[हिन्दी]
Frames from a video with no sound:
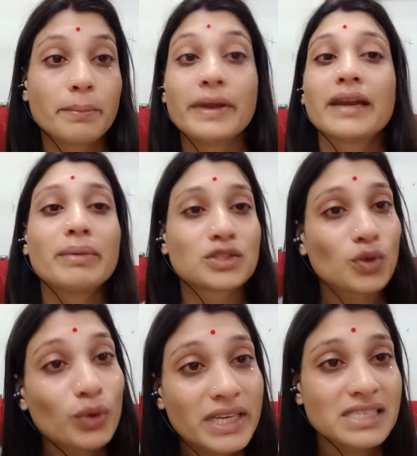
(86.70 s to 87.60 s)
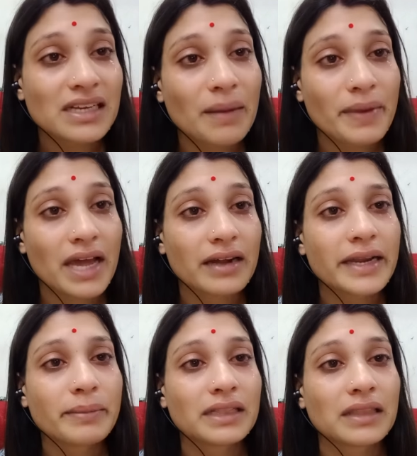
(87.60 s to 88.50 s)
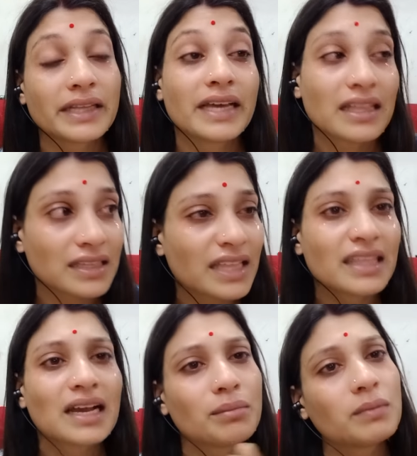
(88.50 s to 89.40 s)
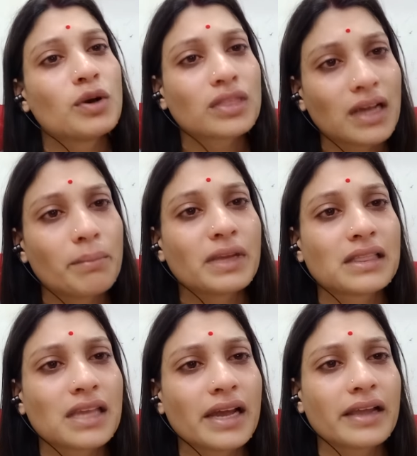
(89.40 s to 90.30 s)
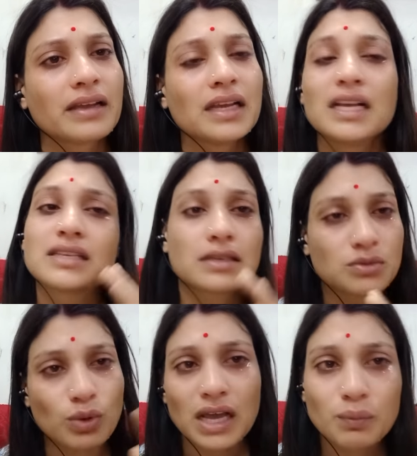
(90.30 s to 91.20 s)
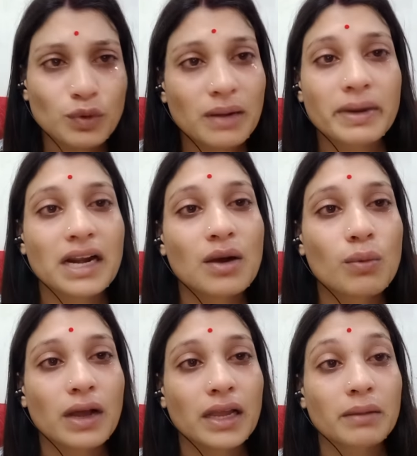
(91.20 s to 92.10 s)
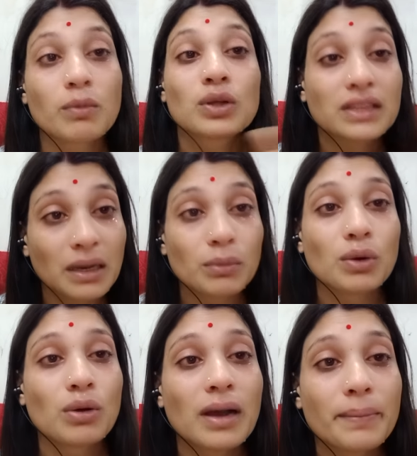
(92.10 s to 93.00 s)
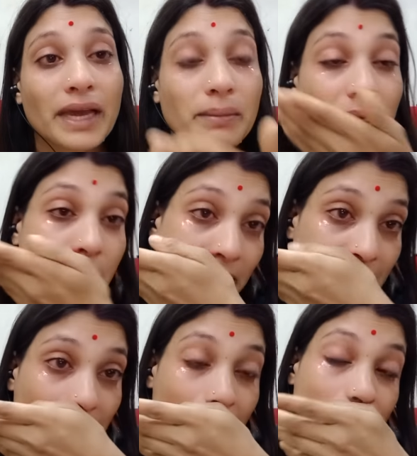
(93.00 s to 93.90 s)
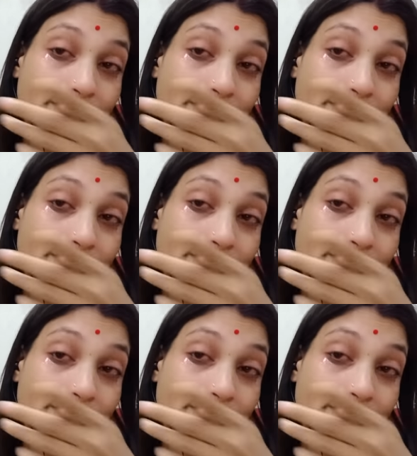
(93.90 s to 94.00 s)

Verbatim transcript: मेरे बच्चों को किसी का प्यार नहीं मिलता दादा दादी का भी बहुत कम मिलता है ससुराल पूरा भरा हुआ है बहुत कम लोगों का प्यार मिल पाता है